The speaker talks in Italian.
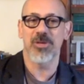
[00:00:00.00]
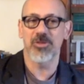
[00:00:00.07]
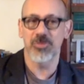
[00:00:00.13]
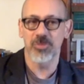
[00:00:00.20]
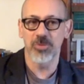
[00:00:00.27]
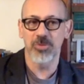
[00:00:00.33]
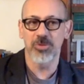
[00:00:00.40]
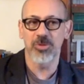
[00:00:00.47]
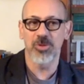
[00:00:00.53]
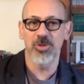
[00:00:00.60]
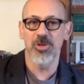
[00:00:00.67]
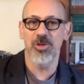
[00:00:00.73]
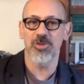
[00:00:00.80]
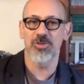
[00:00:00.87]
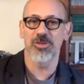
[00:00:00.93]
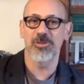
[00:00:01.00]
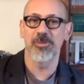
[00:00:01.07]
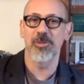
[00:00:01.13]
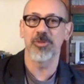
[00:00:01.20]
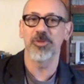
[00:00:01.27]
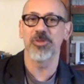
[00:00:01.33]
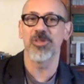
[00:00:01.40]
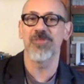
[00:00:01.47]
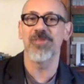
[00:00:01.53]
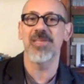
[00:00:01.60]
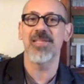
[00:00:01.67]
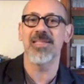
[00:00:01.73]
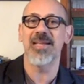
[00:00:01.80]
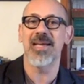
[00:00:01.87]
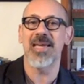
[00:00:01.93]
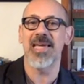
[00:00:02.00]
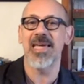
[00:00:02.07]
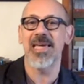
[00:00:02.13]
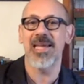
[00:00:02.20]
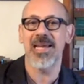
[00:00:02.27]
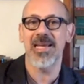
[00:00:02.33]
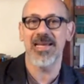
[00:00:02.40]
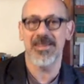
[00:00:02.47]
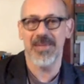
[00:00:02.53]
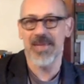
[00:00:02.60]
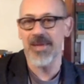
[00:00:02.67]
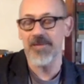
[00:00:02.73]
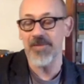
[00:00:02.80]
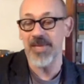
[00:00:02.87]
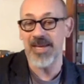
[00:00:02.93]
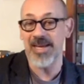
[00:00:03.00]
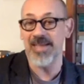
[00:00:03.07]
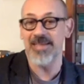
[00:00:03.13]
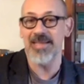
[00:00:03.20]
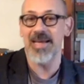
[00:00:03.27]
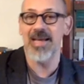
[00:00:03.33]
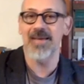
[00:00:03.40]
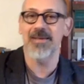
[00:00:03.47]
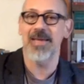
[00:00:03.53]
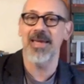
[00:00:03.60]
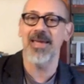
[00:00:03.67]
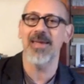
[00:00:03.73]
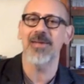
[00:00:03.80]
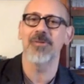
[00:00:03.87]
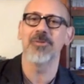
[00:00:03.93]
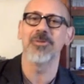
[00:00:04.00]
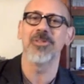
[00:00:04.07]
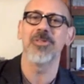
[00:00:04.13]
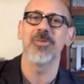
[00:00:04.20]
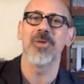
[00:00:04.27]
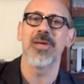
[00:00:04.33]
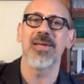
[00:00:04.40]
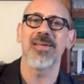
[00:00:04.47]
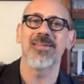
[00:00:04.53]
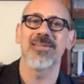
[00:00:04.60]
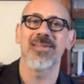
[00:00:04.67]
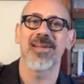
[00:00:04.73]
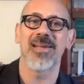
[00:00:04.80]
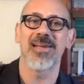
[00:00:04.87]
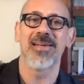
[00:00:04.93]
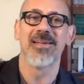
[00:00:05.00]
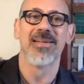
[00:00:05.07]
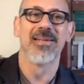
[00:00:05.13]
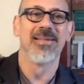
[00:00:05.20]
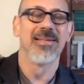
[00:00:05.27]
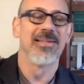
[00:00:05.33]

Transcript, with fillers: cioè tutto il nostro modo di vita era e in realtà è, continua a essere